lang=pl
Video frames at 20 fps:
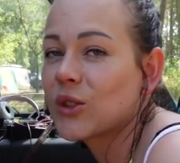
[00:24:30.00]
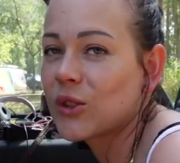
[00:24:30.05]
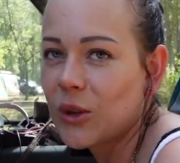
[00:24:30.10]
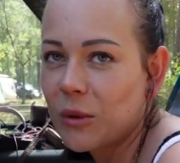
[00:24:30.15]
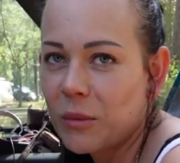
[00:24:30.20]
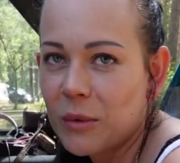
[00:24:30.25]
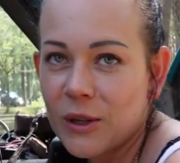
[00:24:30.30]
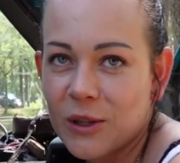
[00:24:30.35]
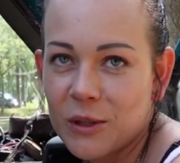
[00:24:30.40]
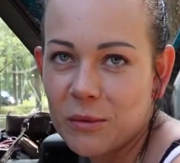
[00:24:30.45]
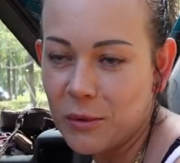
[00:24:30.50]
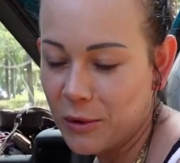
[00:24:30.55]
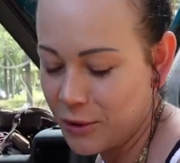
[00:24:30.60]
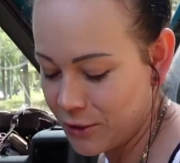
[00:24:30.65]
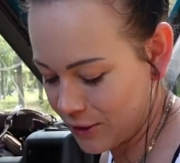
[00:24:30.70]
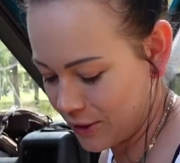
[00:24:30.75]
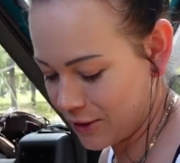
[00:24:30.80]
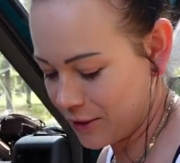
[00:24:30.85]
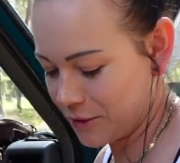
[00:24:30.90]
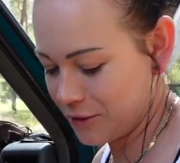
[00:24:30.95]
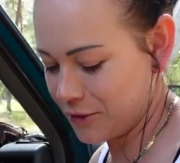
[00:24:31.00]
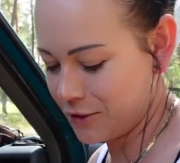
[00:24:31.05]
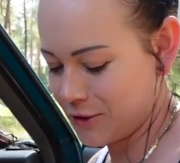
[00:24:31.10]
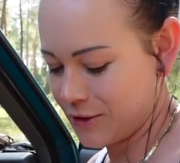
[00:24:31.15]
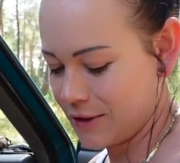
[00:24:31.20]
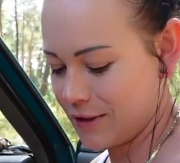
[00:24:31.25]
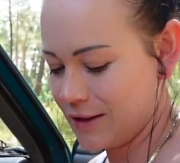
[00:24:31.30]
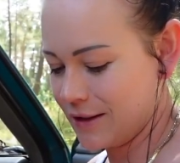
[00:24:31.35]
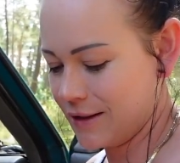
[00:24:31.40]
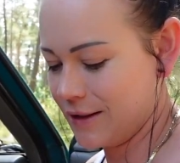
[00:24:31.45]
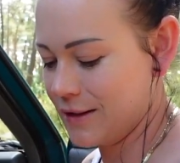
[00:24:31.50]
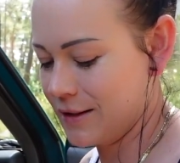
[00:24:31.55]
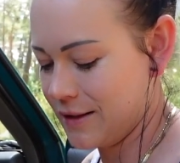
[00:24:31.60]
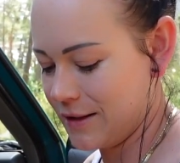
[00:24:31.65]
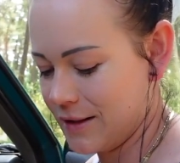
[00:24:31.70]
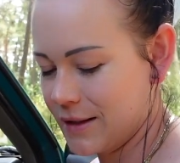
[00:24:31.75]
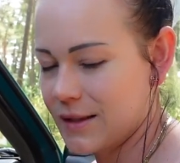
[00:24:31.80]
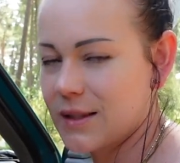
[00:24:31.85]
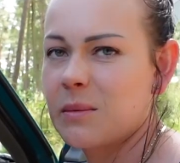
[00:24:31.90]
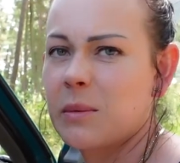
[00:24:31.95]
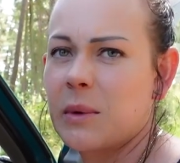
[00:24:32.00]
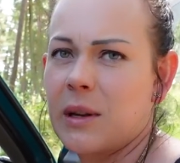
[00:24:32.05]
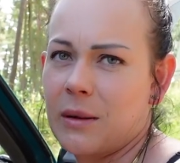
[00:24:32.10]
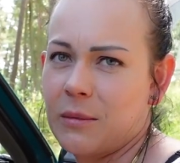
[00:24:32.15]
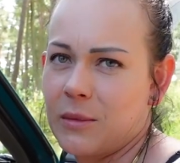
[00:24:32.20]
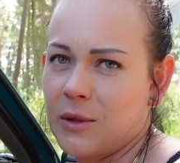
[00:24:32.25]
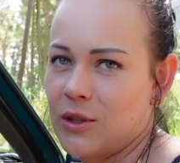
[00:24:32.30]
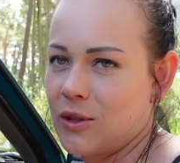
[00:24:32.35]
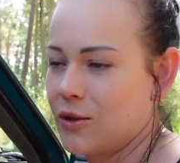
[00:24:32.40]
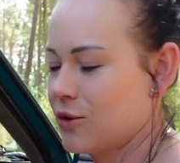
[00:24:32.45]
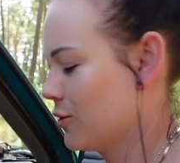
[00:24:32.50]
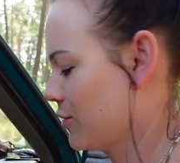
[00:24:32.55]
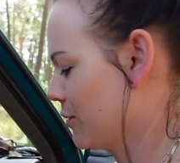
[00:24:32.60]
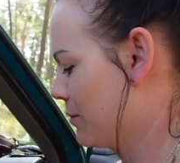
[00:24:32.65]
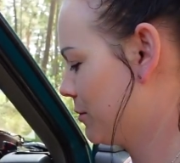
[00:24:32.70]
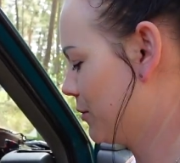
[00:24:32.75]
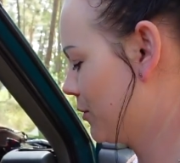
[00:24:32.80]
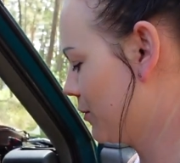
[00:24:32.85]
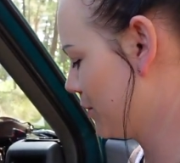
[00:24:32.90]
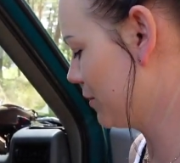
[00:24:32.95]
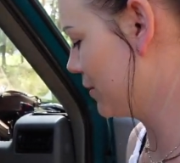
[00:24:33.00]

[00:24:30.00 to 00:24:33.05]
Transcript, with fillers: dobre szybko się kończy. Zbieramy się do domku.